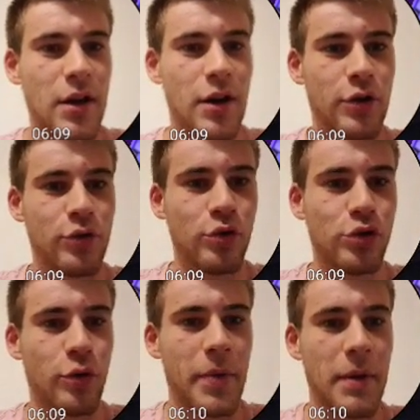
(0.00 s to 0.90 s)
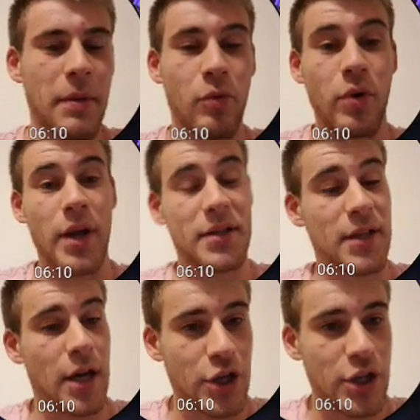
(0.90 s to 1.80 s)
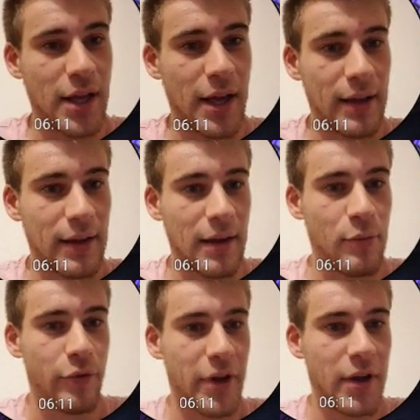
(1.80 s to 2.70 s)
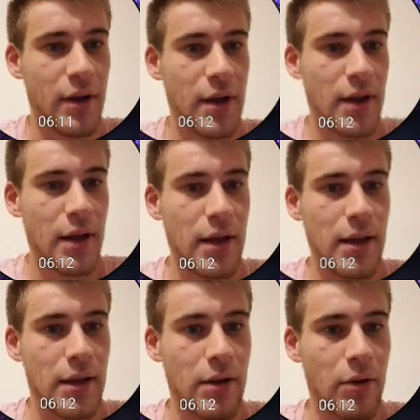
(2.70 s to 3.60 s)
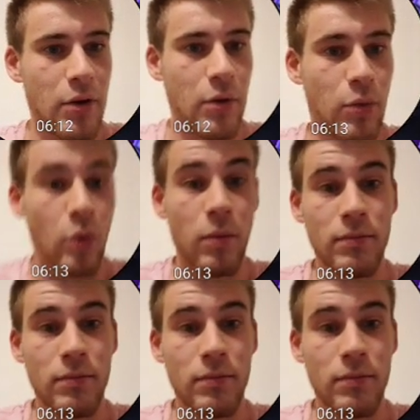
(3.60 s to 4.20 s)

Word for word: euh, de le choper, mais bon, là, tirage très très mauvais. Et euh, bon,